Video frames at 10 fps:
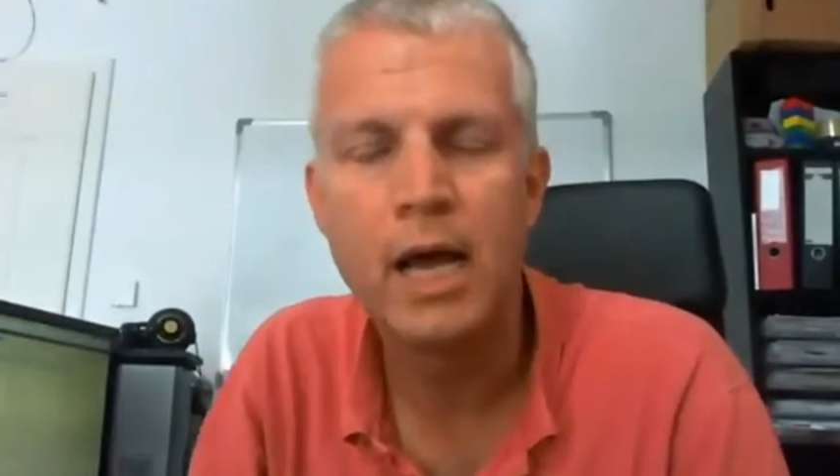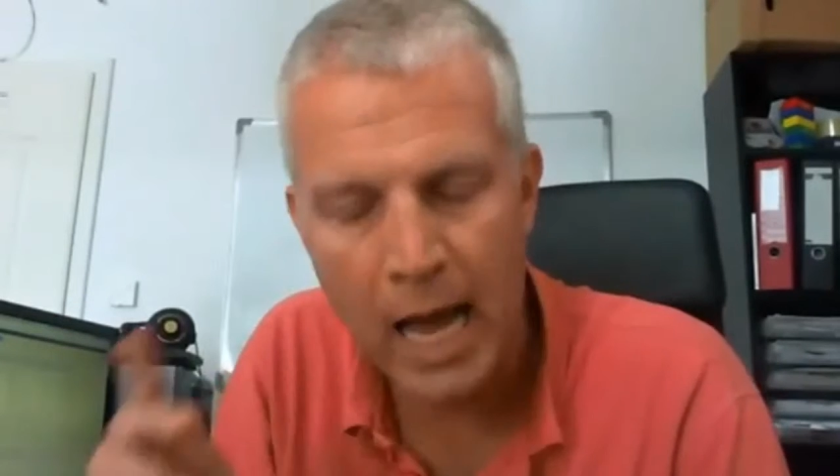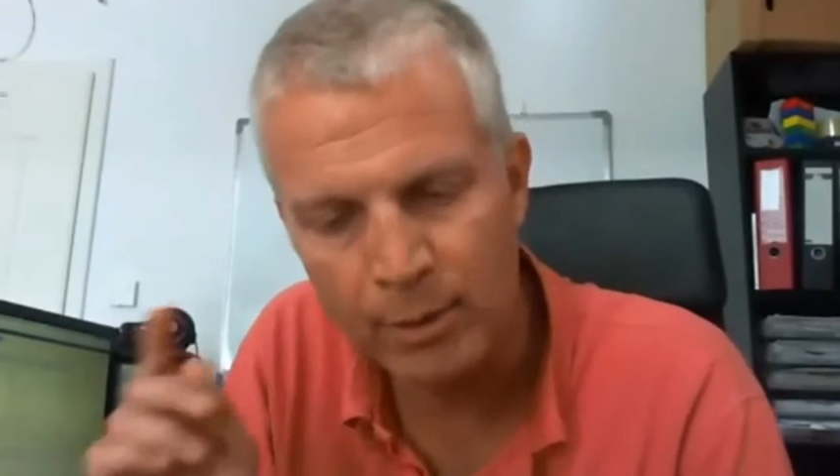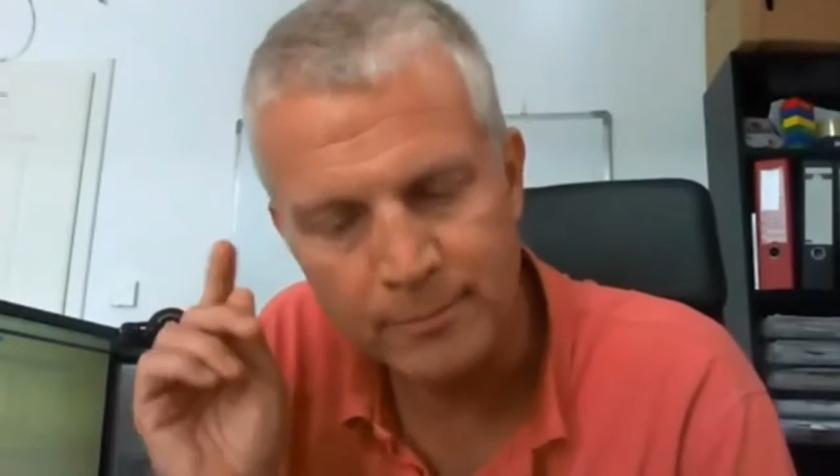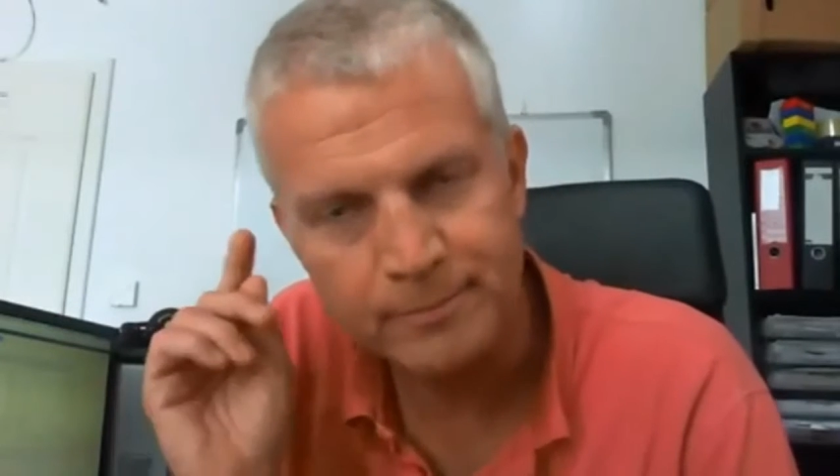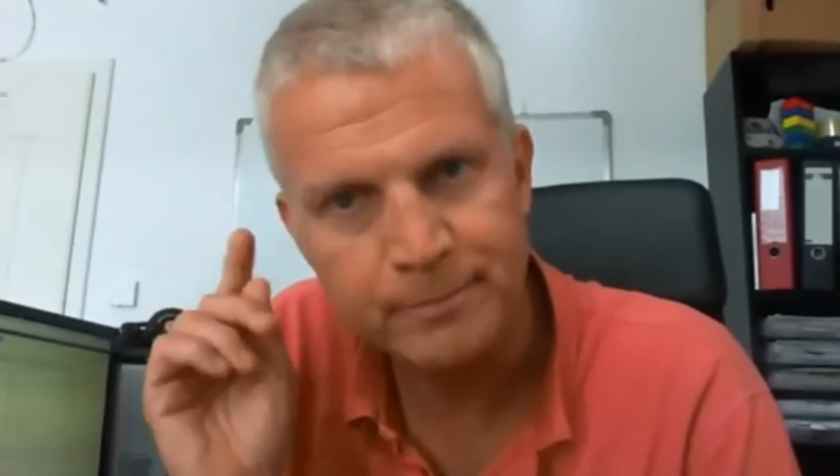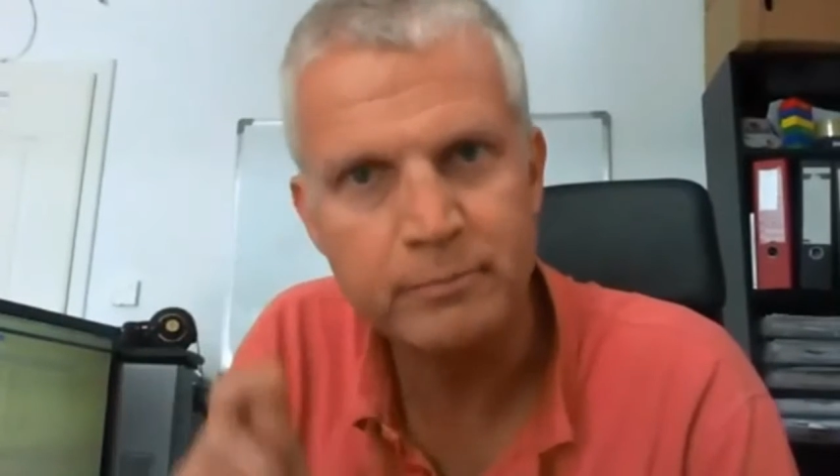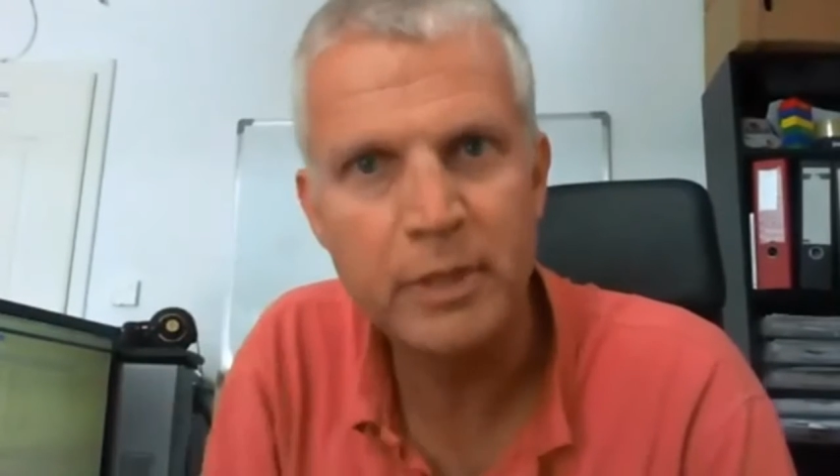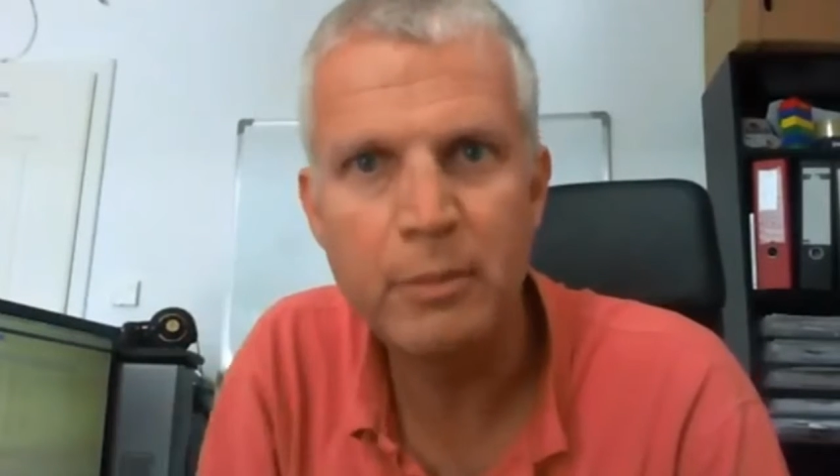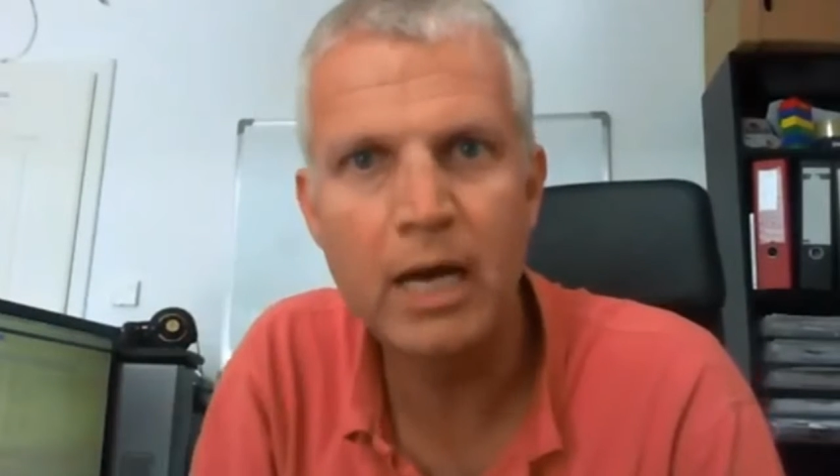Aber
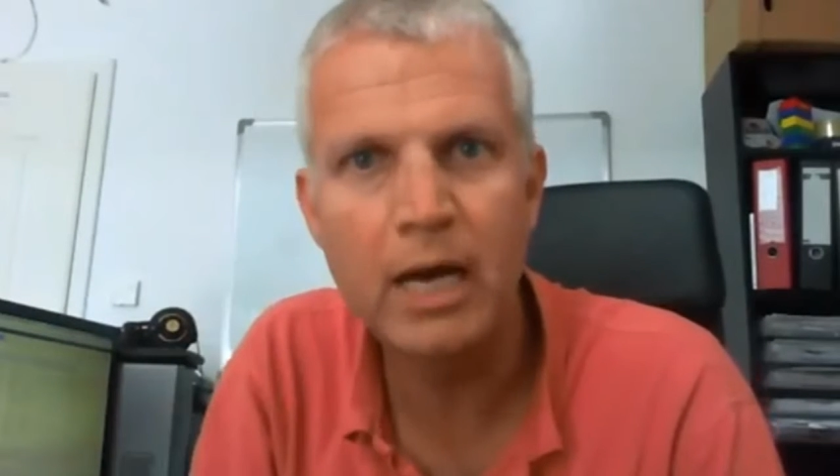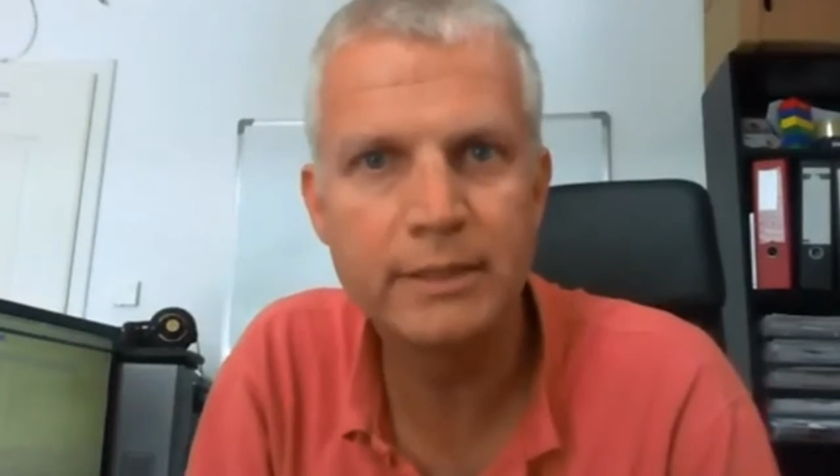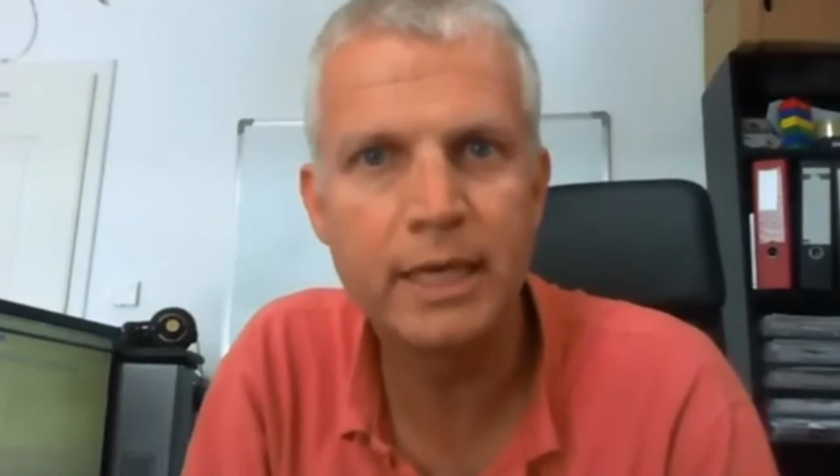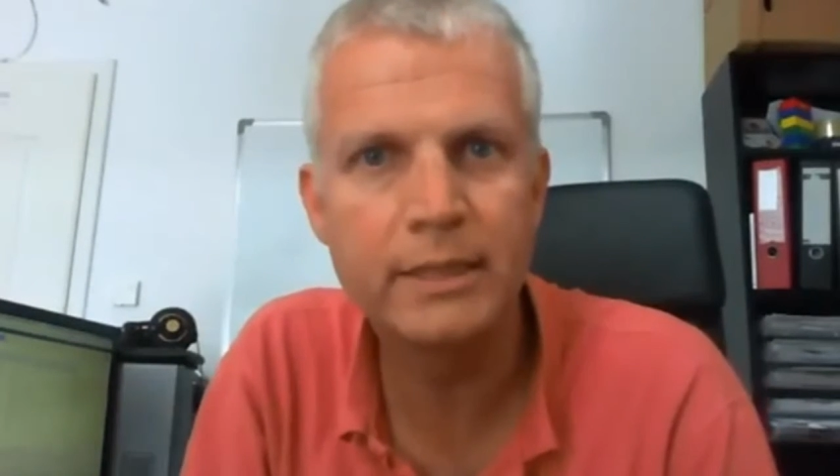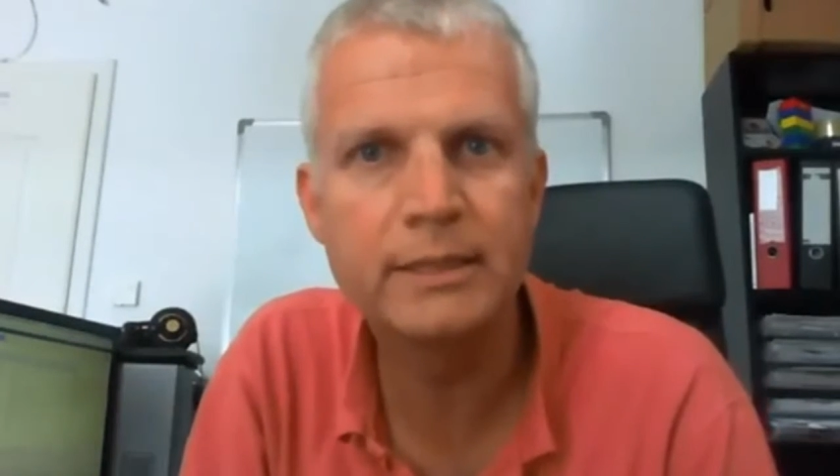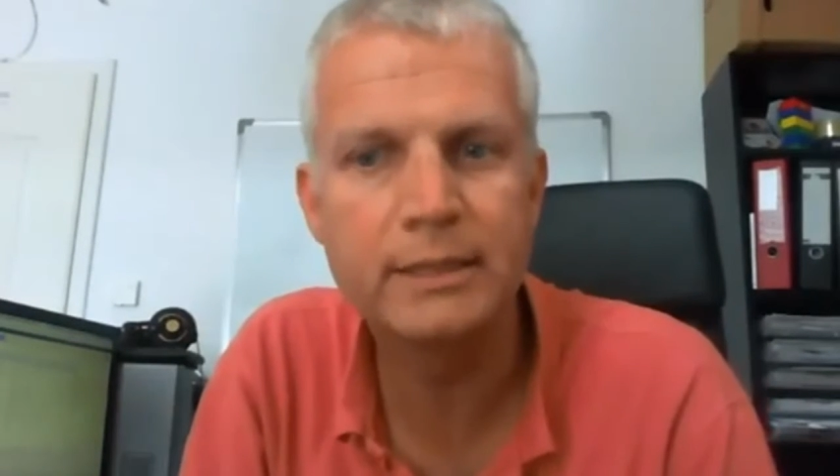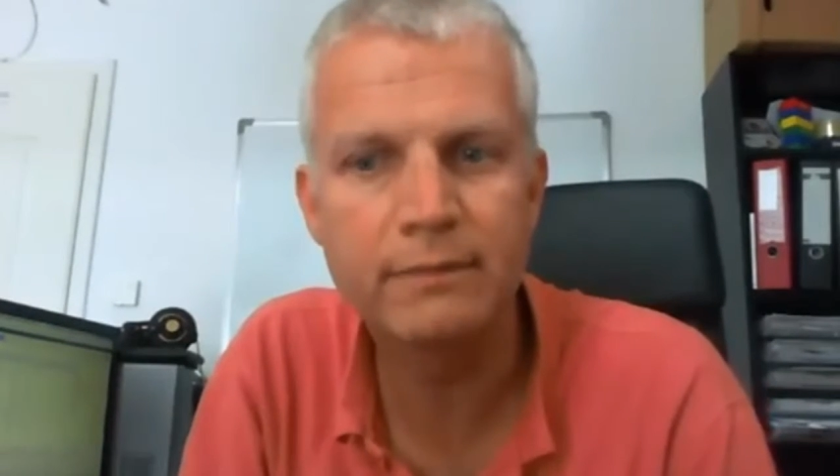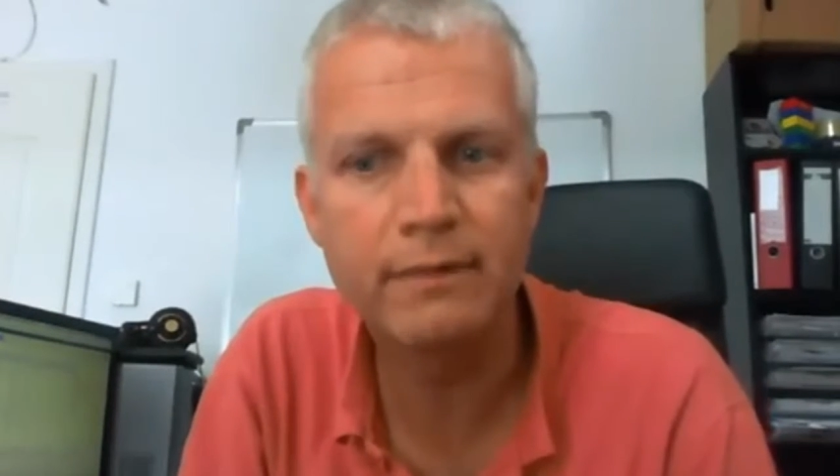man beachte jetzt,